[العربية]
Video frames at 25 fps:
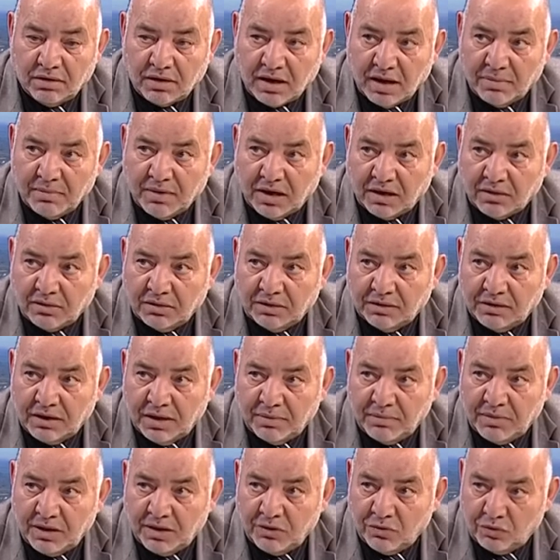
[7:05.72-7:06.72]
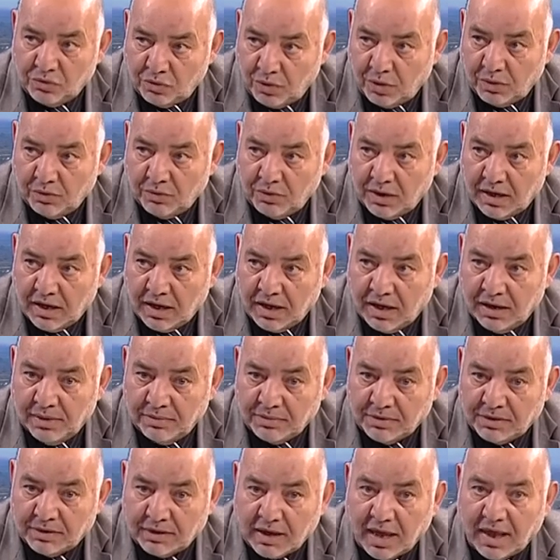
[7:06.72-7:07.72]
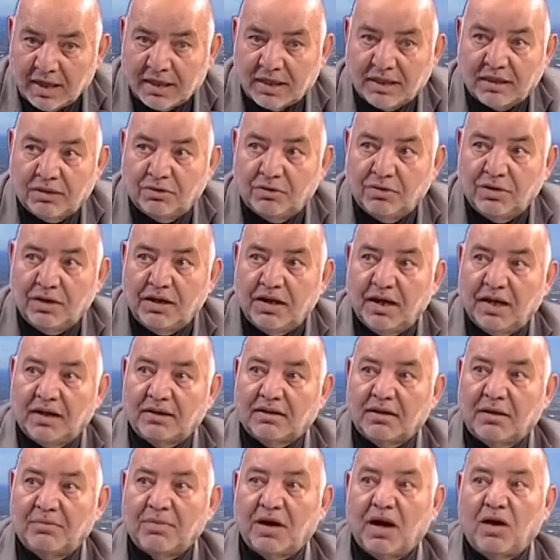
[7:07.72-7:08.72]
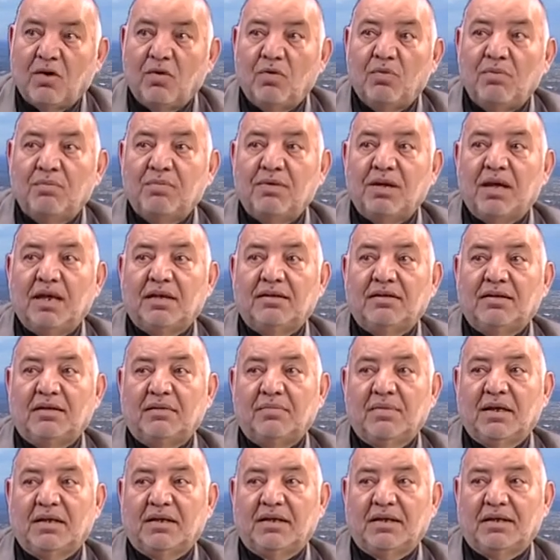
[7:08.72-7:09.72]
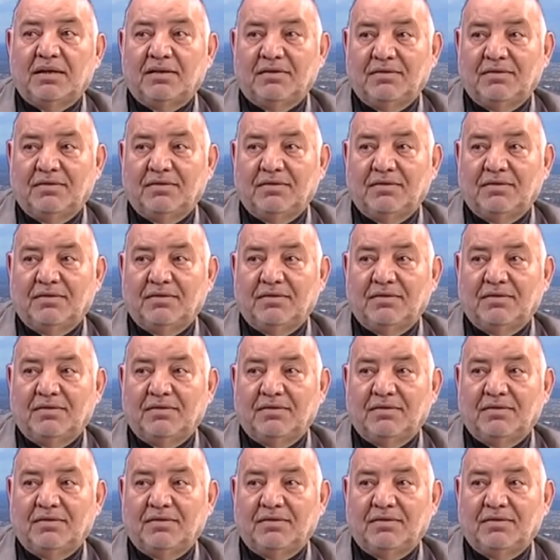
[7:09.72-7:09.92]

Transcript: كما قلنا منذ أول أمس الثنية تبعهم بيد من؟